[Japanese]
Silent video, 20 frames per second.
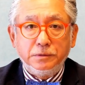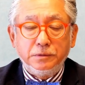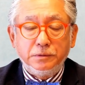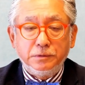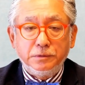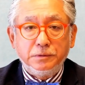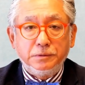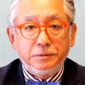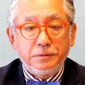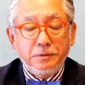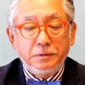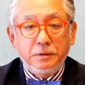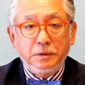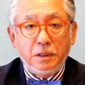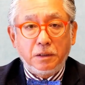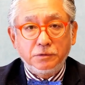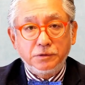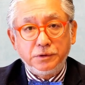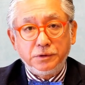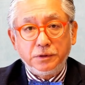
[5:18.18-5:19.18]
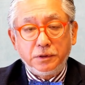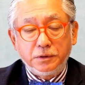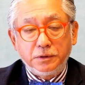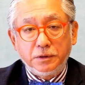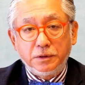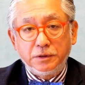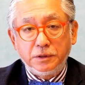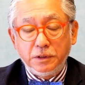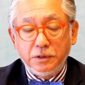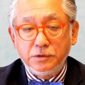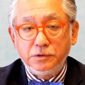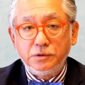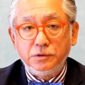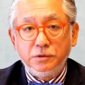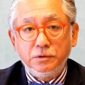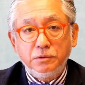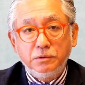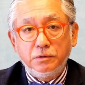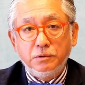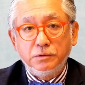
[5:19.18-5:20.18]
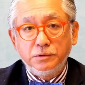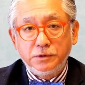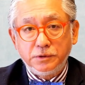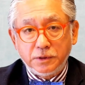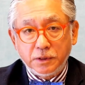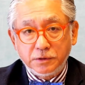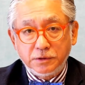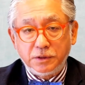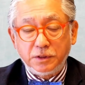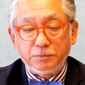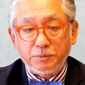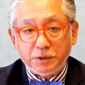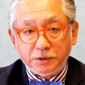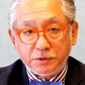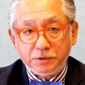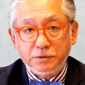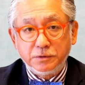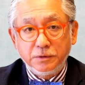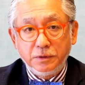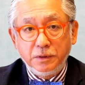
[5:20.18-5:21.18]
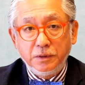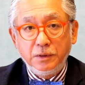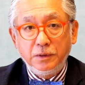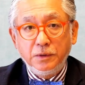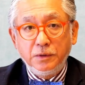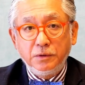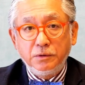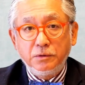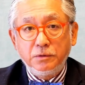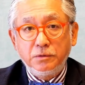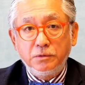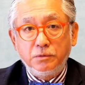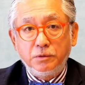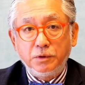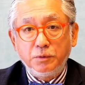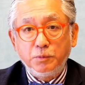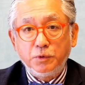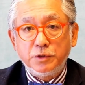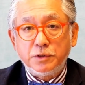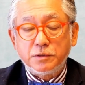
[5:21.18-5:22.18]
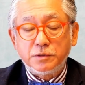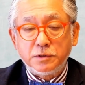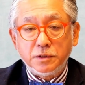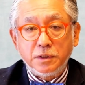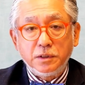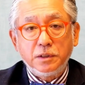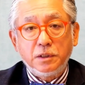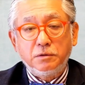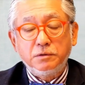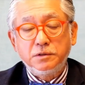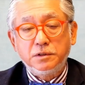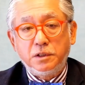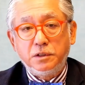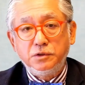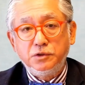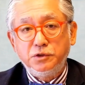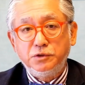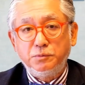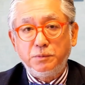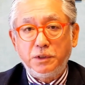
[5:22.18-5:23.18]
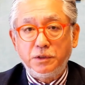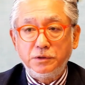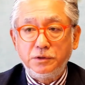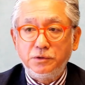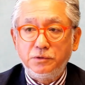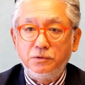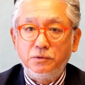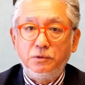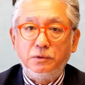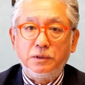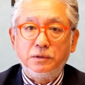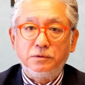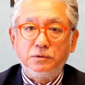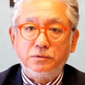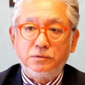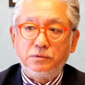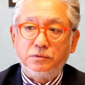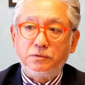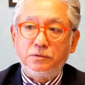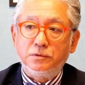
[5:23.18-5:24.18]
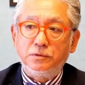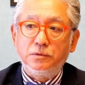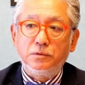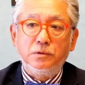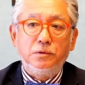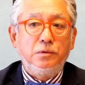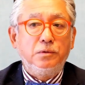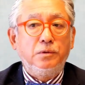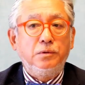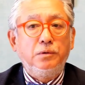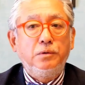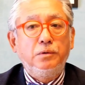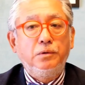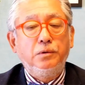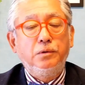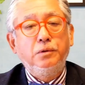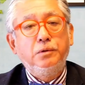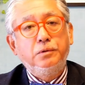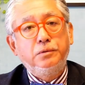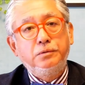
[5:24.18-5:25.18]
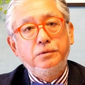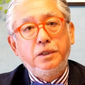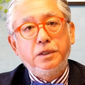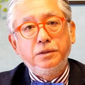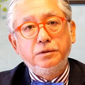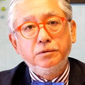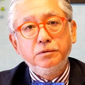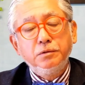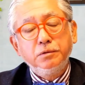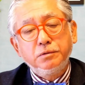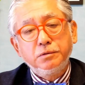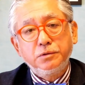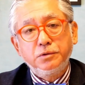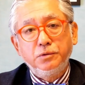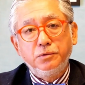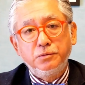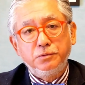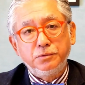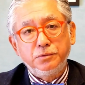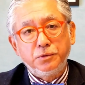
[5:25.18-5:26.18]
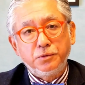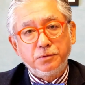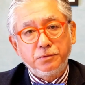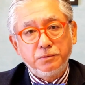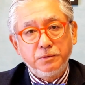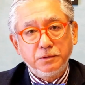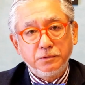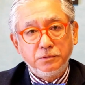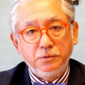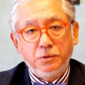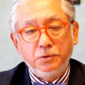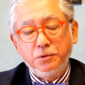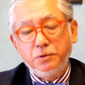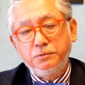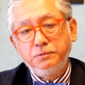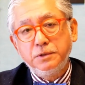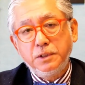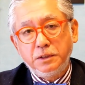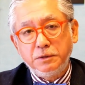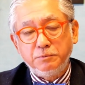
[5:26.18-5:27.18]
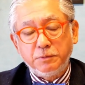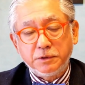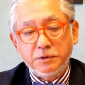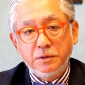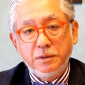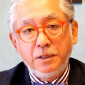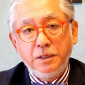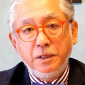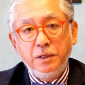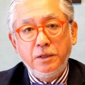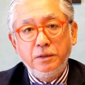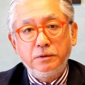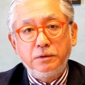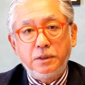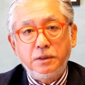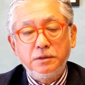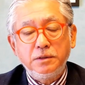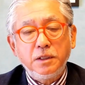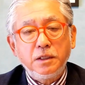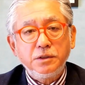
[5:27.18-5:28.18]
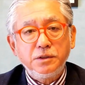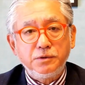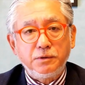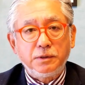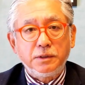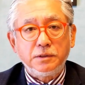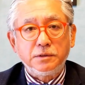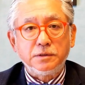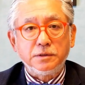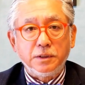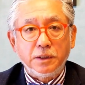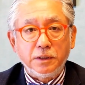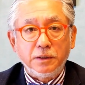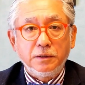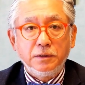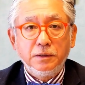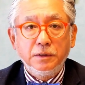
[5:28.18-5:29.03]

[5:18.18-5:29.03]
う革新型軽水炉を打ち出していますこれもですね130万キロワットぐらいの供給能力がありますから日立はですね、